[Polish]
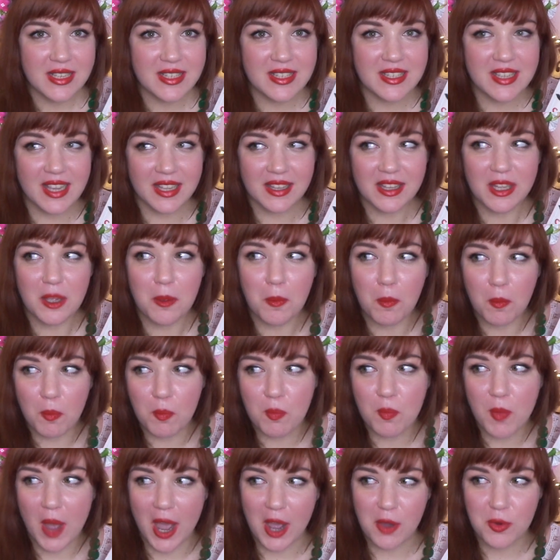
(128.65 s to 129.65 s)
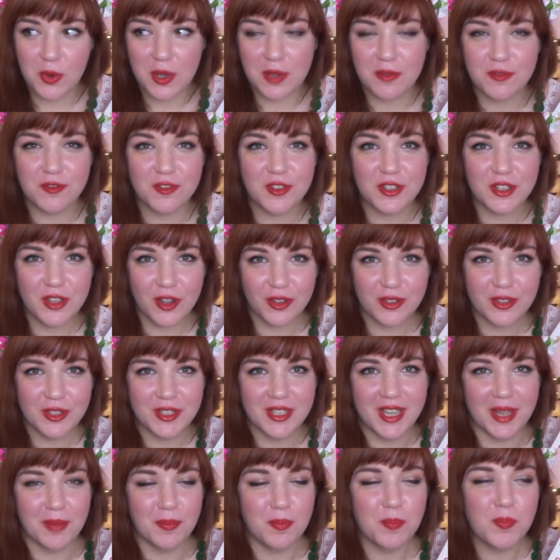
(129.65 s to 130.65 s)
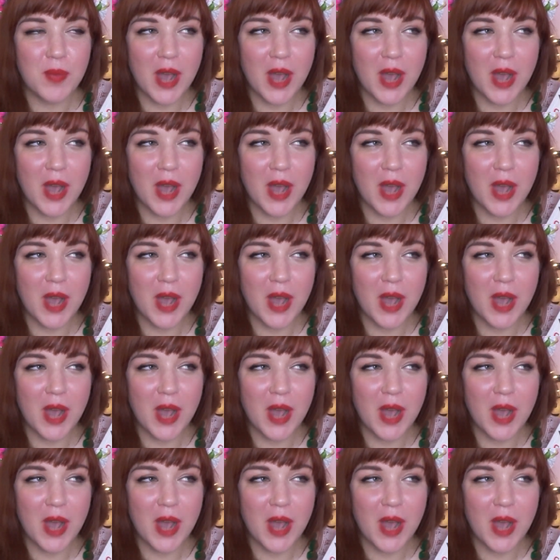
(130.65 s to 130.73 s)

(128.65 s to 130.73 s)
Z jednym małym wyjątkiem.